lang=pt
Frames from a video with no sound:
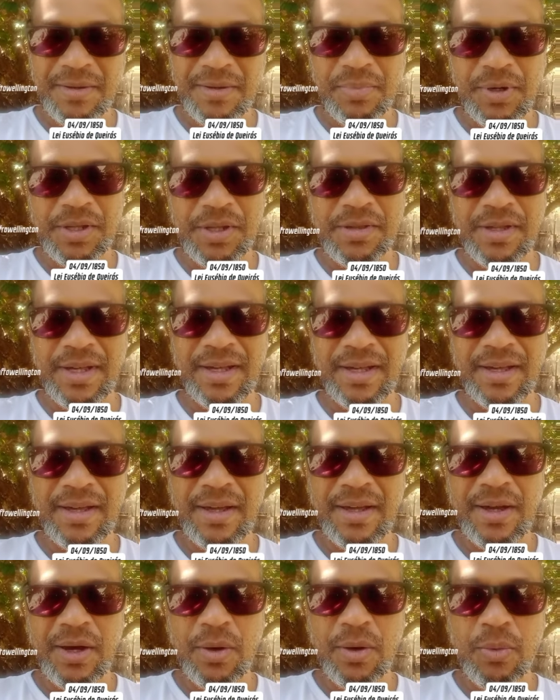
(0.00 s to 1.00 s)
Pois é,
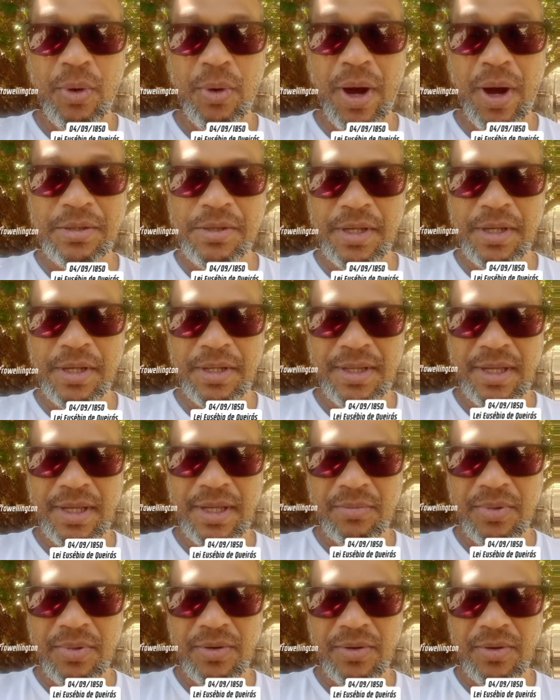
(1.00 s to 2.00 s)
4 de
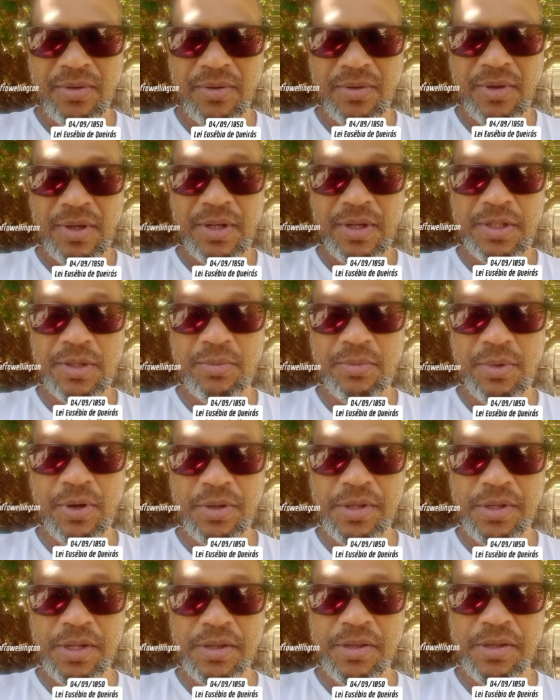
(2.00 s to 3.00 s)
setembro de
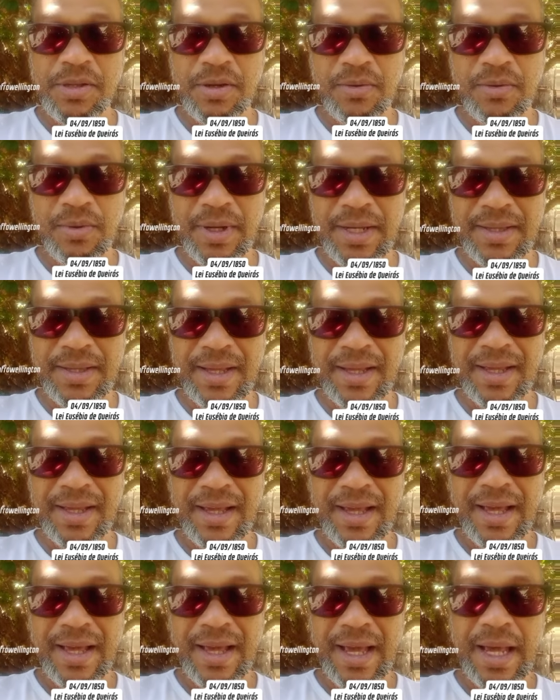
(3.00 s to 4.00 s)
1850,
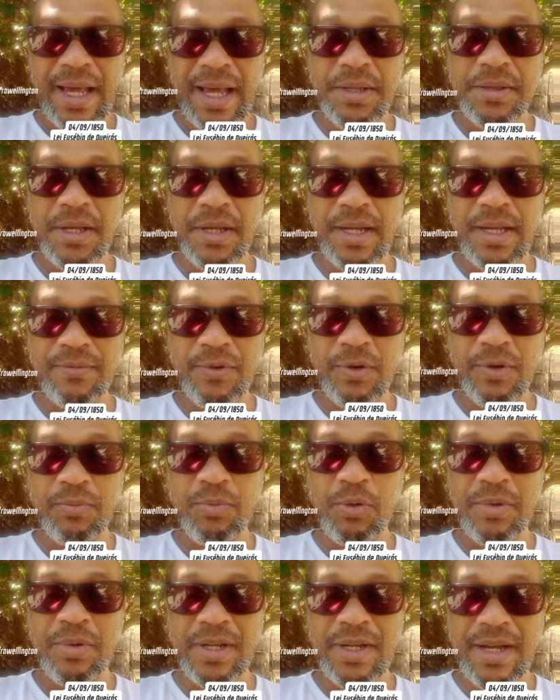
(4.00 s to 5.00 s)
essa lei foi
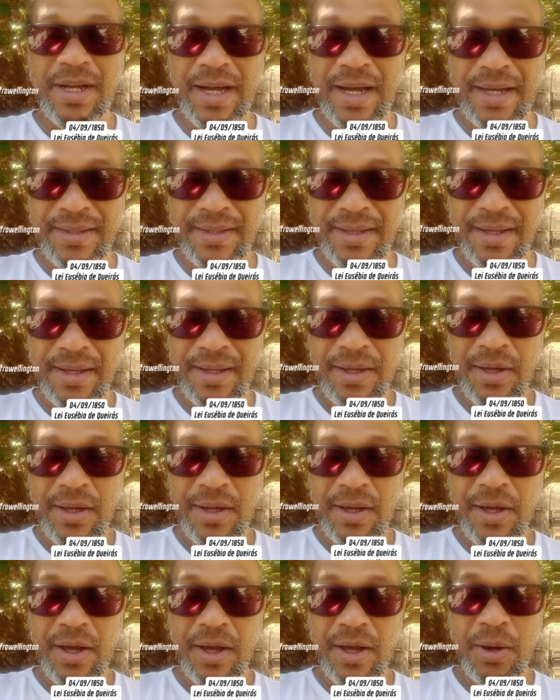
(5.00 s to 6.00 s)
publicada
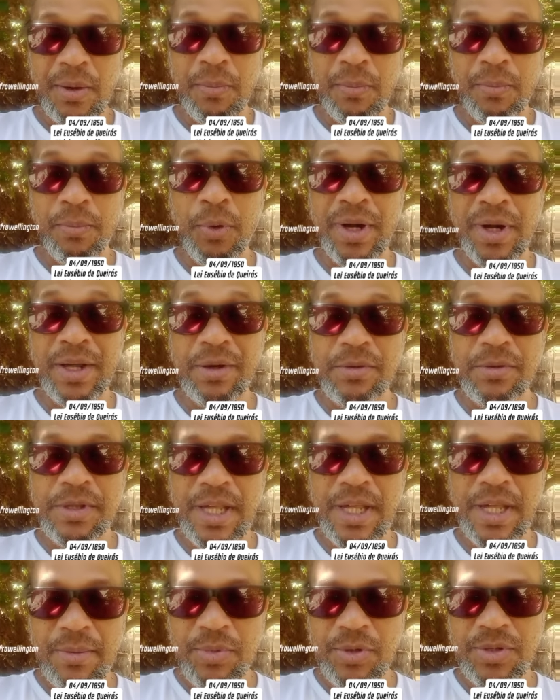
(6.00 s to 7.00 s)
por
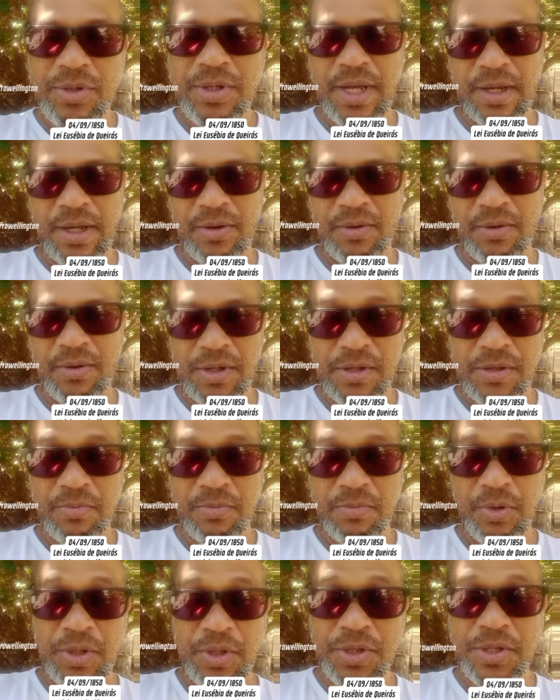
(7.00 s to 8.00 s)
Eusébio de Queiroz,
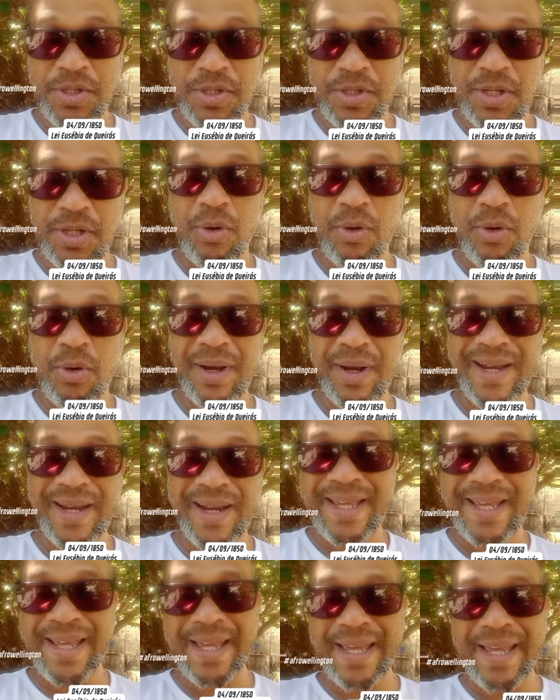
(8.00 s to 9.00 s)
por isso se chamou
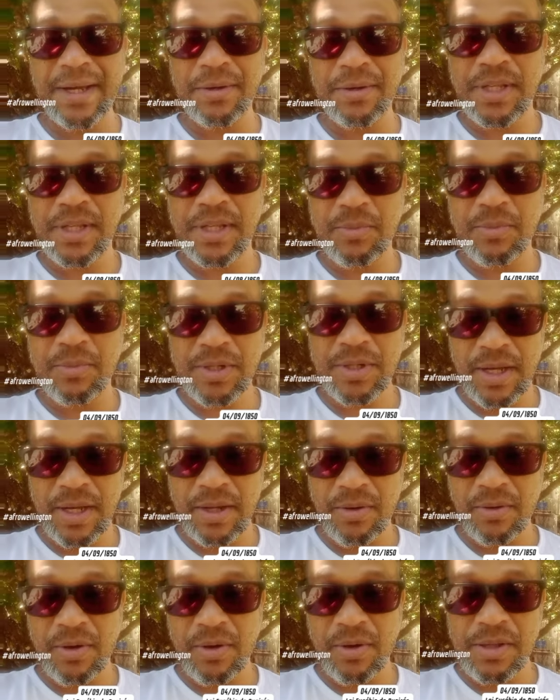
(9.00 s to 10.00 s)
Lei Eusébio de
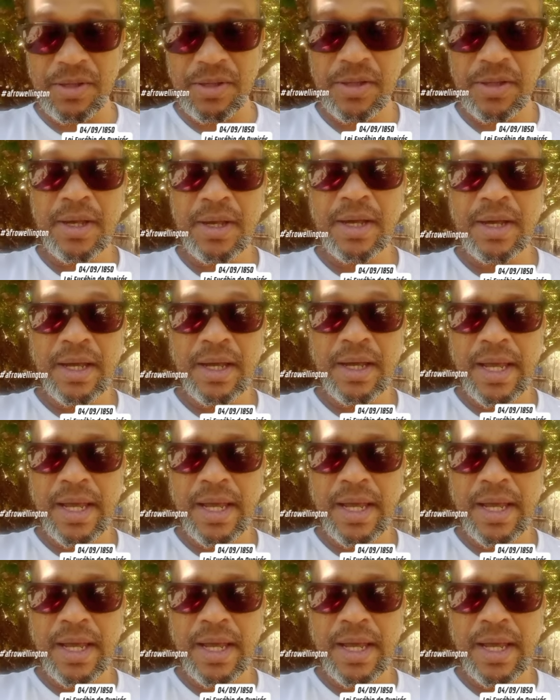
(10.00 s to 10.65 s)
Queiroz, que